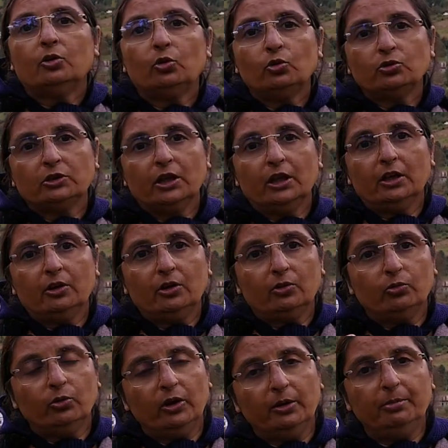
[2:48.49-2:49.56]
रुकते
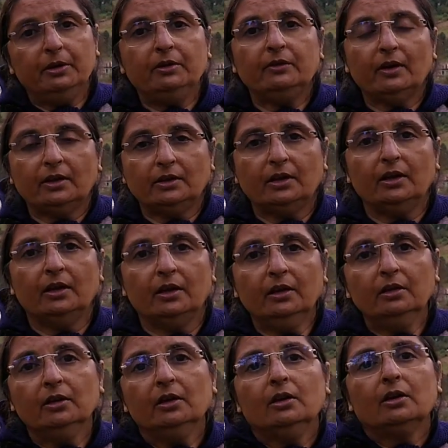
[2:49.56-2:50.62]
हुए भी जाते
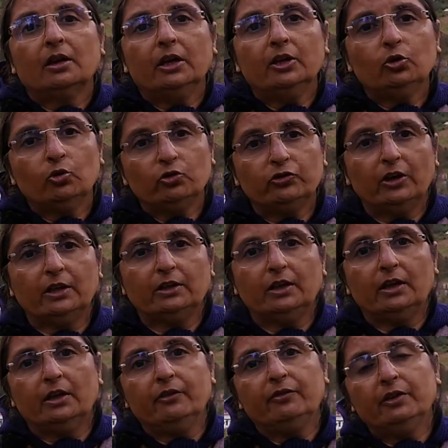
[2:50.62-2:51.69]
हैं कहीं रुक
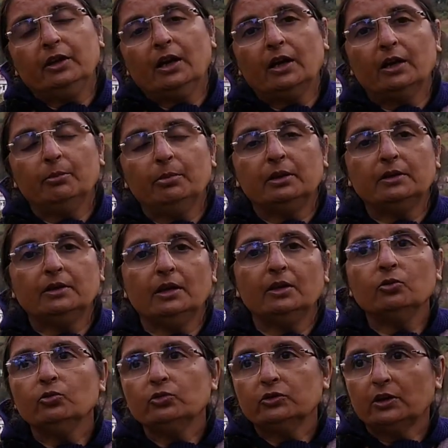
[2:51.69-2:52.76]
जाते हैं फिर आगे बढ़ते
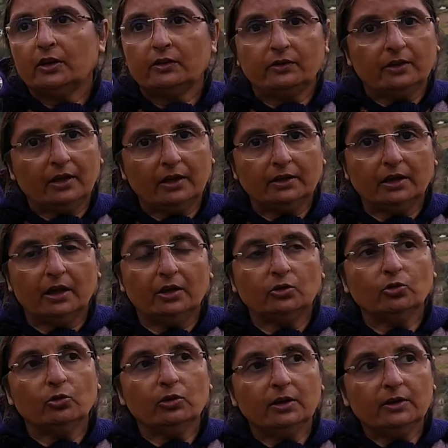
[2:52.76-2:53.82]
हैं उस तरह से रहता है
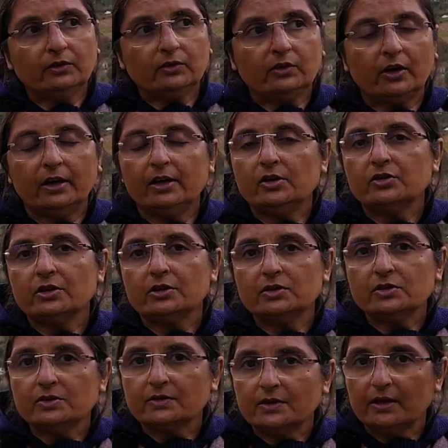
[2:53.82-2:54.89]
तो इस
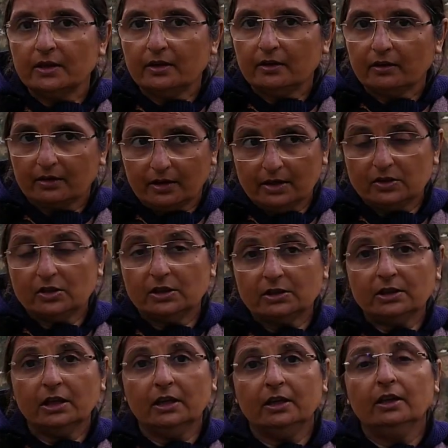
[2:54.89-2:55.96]
ट्रेडिशन से के
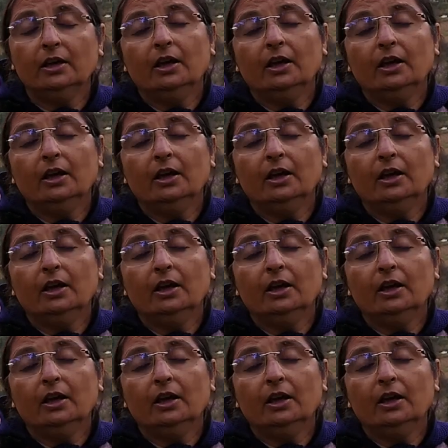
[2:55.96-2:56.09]
चलते